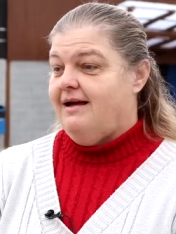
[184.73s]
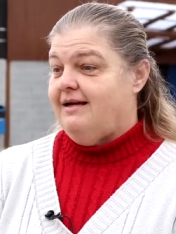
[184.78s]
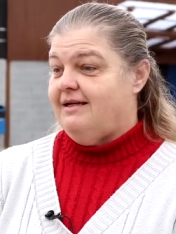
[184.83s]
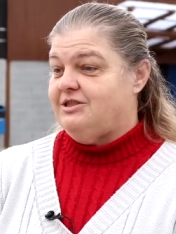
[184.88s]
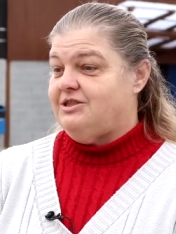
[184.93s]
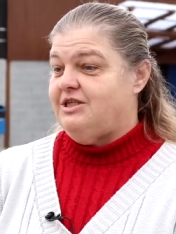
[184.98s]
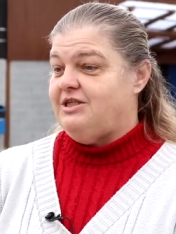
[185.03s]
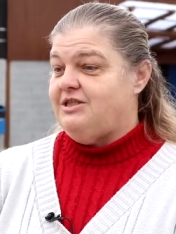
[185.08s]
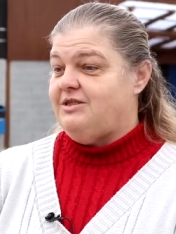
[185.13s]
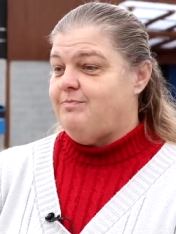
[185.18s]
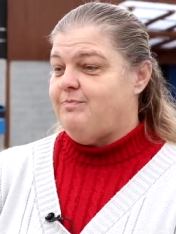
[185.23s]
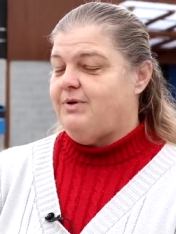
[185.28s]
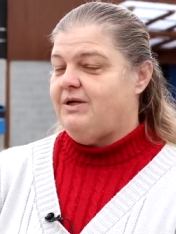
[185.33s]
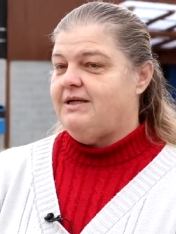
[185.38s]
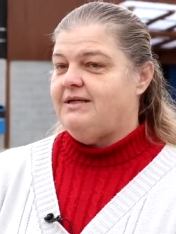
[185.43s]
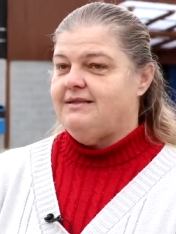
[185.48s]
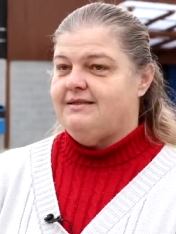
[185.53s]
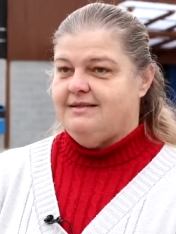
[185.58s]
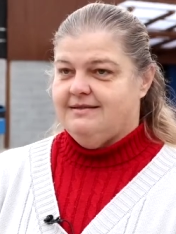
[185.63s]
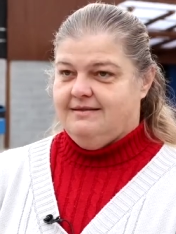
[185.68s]
A gente
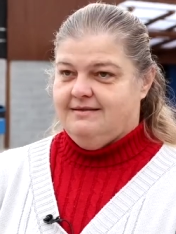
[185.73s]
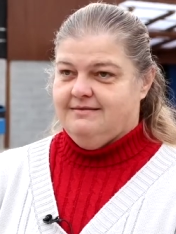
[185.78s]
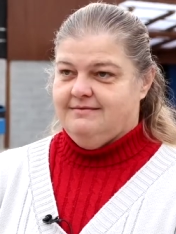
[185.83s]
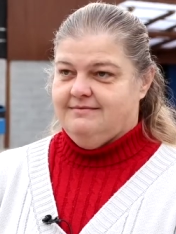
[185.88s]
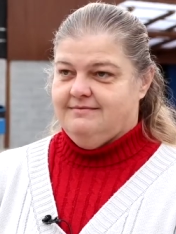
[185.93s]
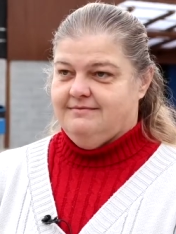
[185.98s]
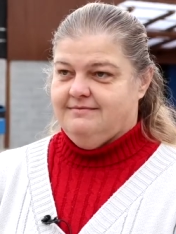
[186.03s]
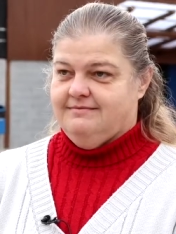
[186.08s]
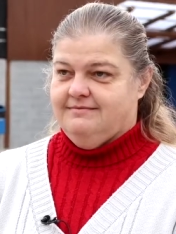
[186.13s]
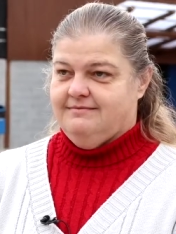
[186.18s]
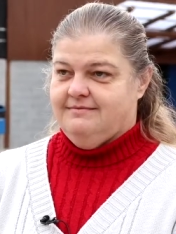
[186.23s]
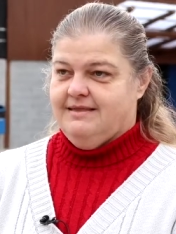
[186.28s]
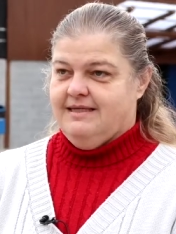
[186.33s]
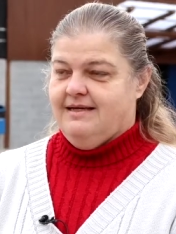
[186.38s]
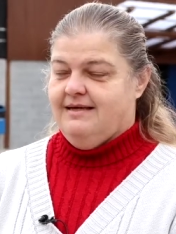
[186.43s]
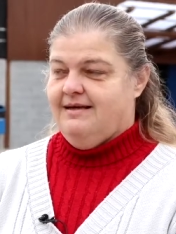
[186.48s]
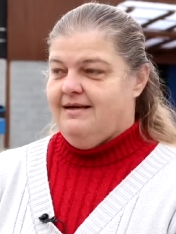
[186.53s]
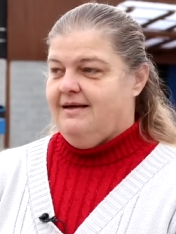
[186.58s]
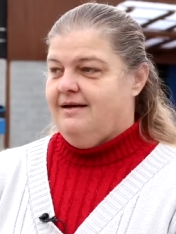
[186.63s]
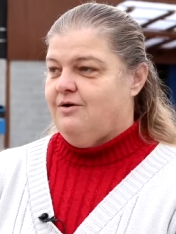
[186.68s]
planta
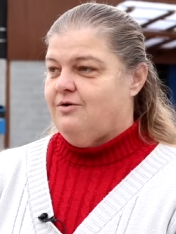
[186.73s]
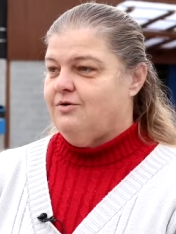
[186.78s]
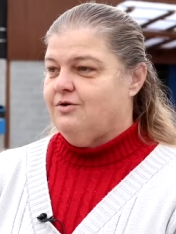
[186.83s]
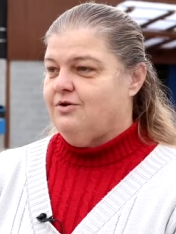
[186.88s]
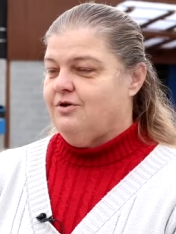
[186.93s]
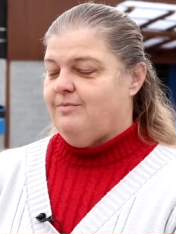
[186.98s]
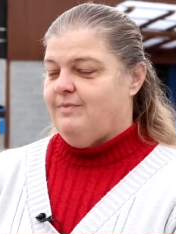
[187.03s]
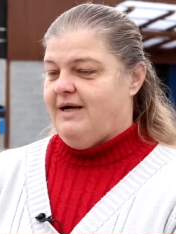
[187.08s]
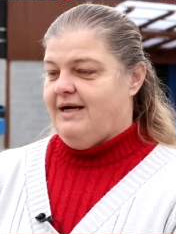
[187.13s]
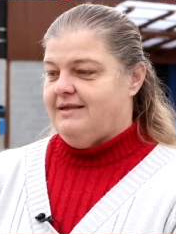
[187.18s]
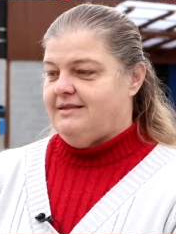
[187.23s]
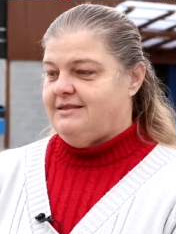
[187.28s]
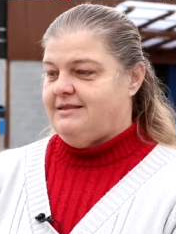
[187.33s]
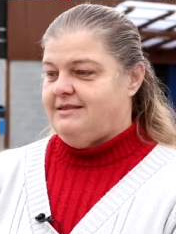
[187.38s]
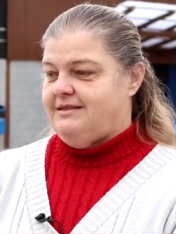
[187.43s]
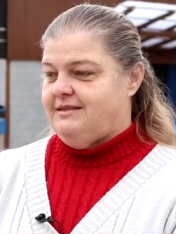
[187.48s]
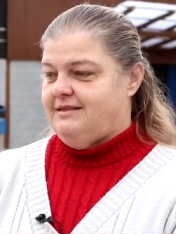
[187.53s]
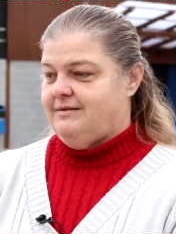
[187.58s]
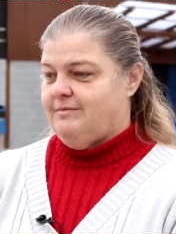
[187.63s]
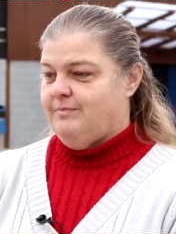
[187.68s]
o
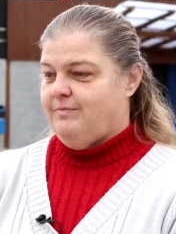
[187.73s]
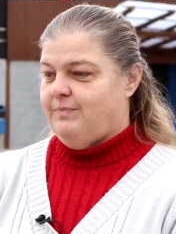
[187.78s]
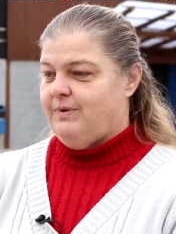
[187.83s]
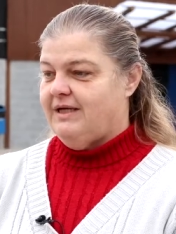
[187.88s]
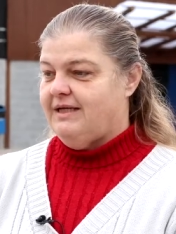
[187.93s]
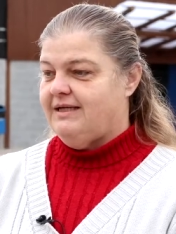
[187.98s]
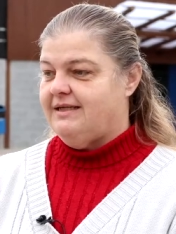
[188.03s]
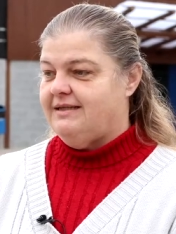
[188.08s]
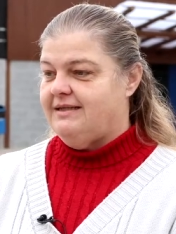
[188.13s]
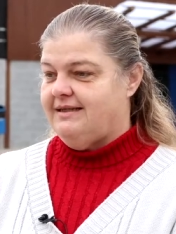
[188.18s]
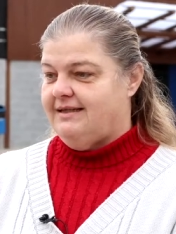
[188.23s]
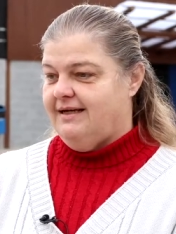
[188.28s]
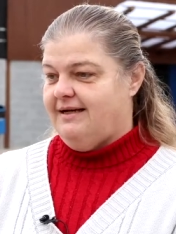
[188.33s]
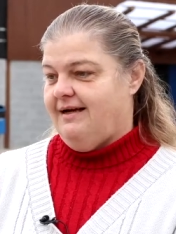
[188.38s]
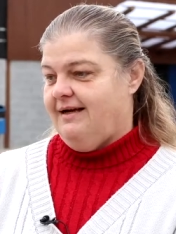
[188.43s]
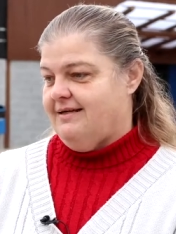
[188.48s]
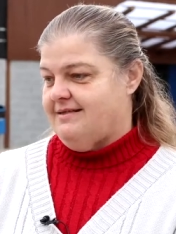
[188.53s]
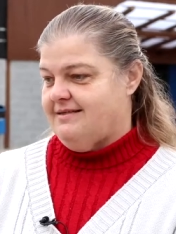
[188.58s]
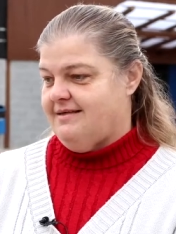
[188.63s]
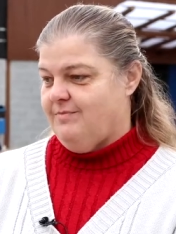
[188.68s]
tomate, planta
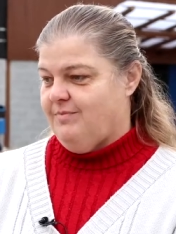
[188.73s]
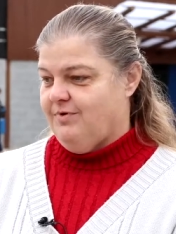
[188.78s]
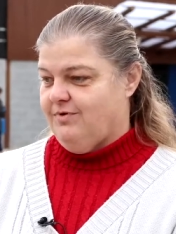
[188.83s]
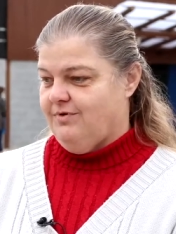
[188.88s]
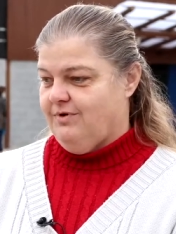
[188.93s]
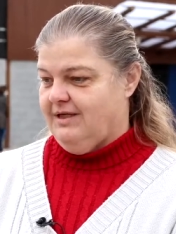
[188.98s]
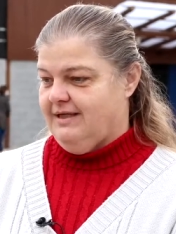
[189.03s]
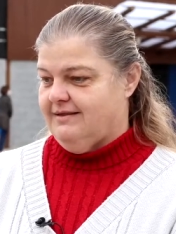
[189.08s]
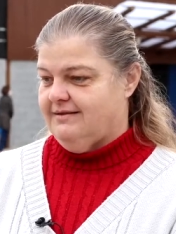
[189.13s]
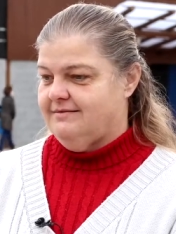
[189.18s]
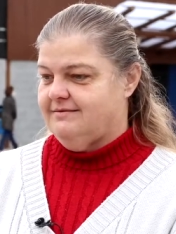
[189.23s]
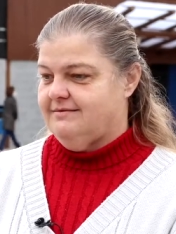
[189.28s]
a cebola,